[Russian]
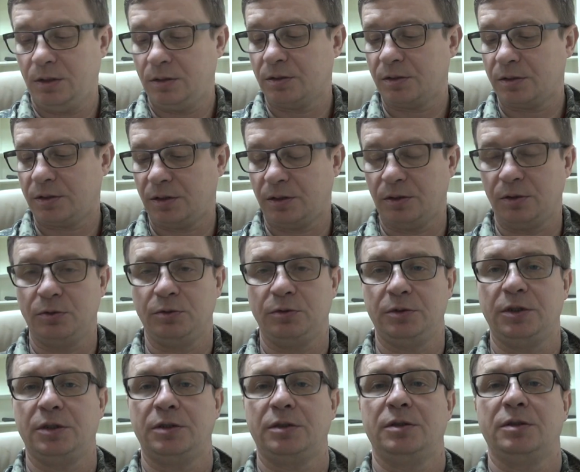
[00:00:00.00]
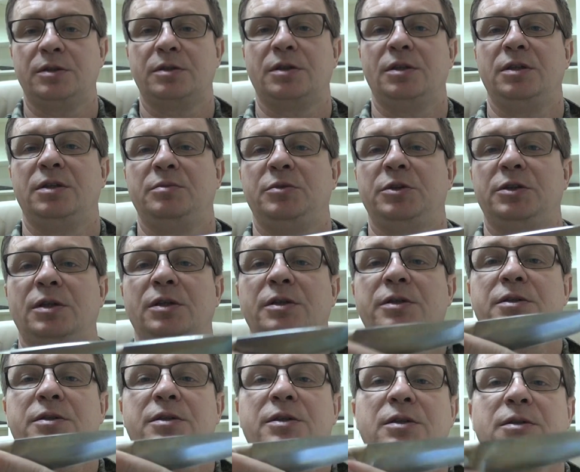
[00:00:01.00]
Скинду нет, но
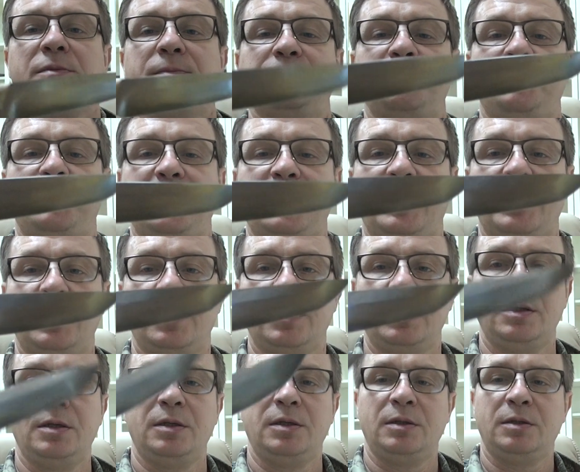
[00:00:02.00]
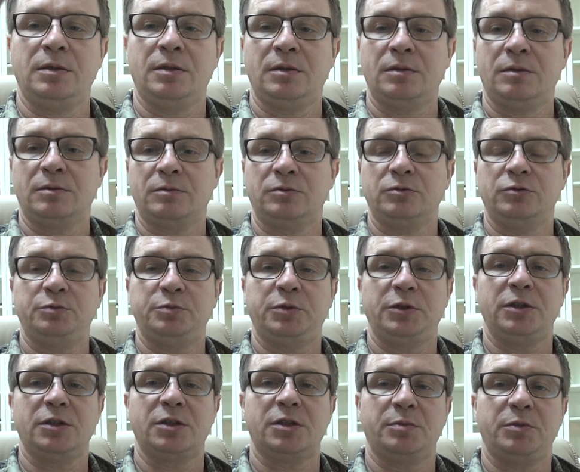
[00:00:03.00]
цельнометаллический. Ну, в
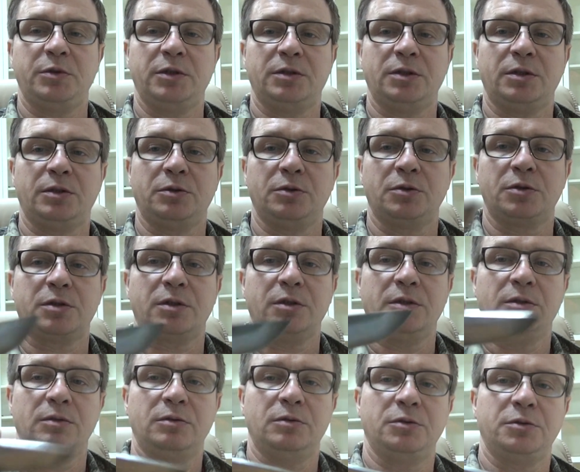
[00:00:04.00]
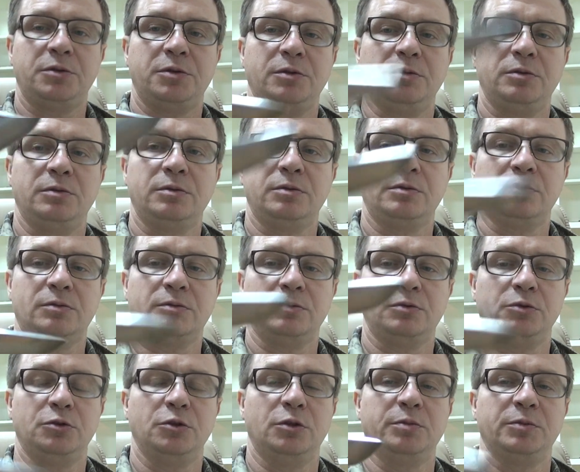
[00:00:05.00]
принципе, это тоже очень
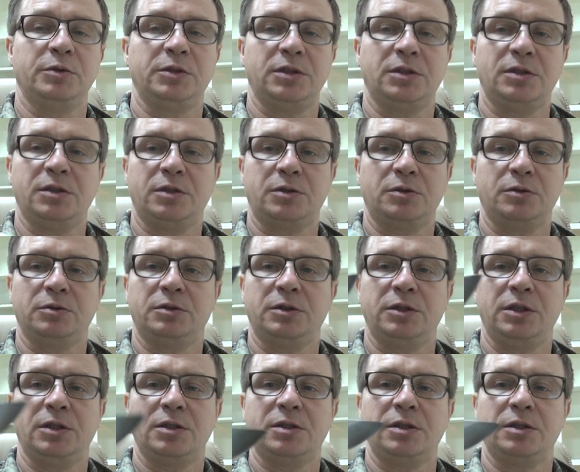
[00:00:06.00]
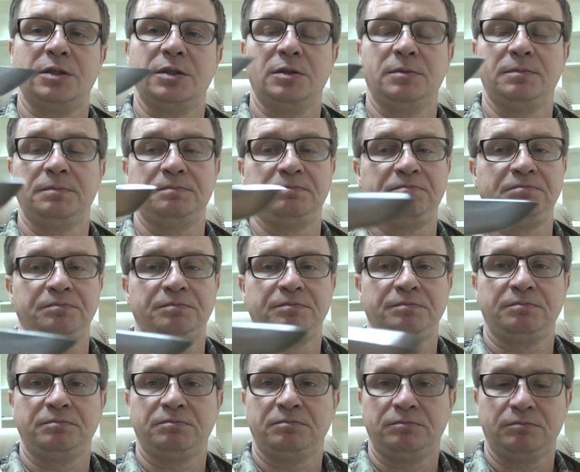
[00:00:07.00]
удобно, если что-то резать.
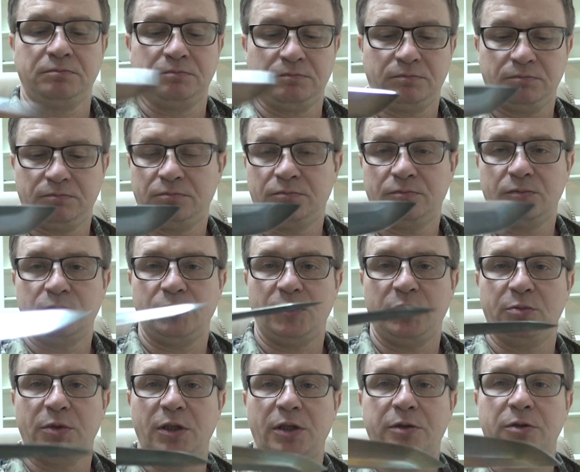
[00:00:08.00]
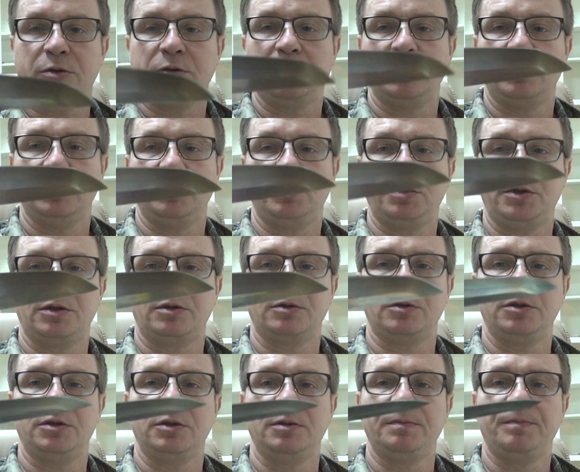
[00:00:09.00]
Небольшой, на
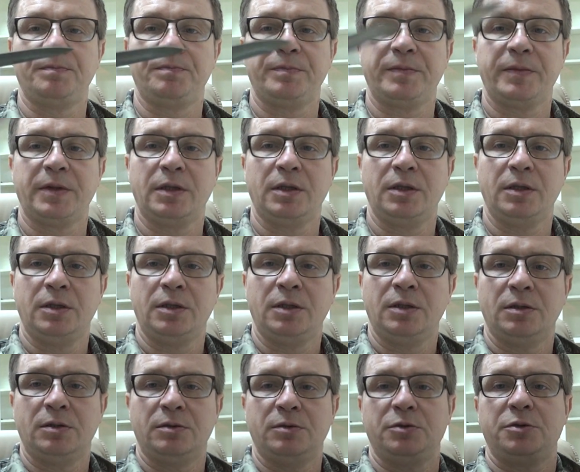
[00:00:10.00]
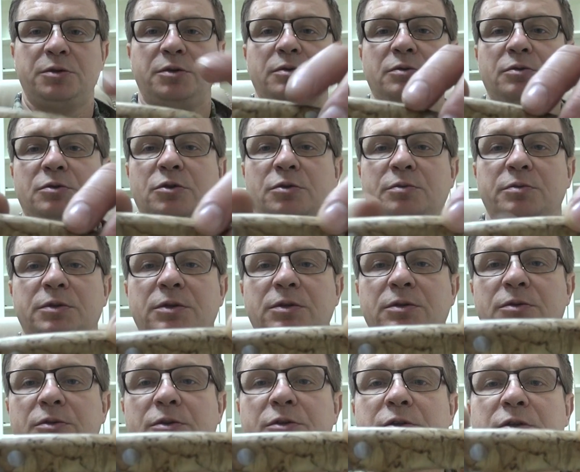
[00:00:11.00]
природе. Очень удобные
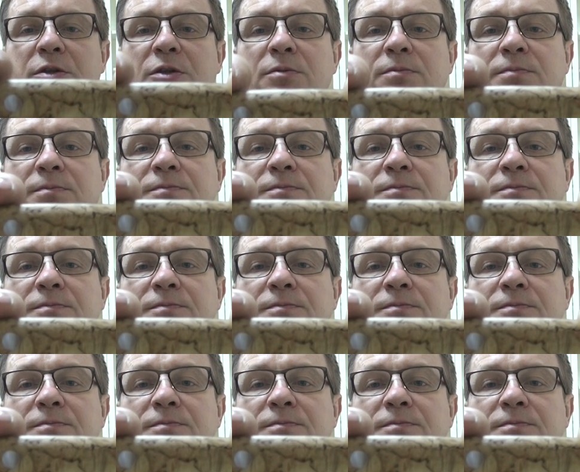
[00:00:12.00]
ножички.